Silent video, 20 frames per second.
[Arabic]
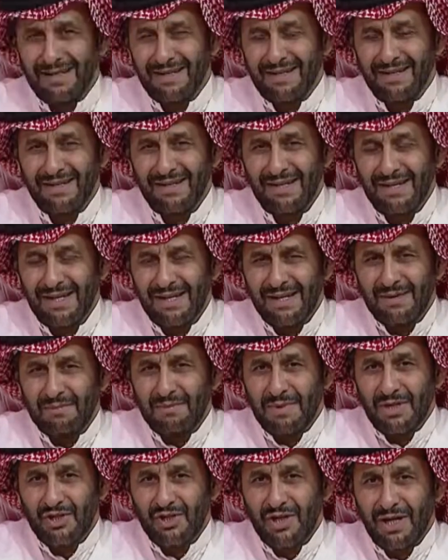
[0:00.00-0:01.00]
آه،
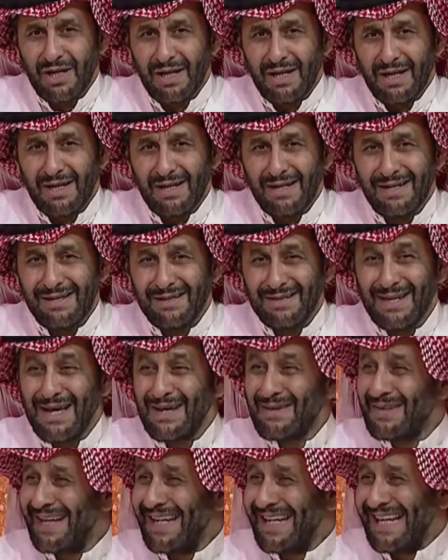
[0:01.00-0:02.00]
ما شاء الله آه.
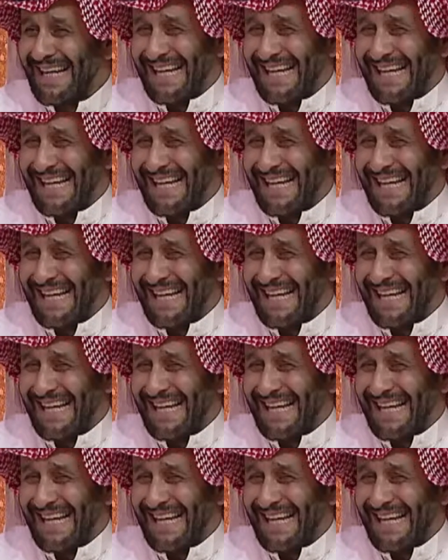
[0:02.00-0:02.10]
لا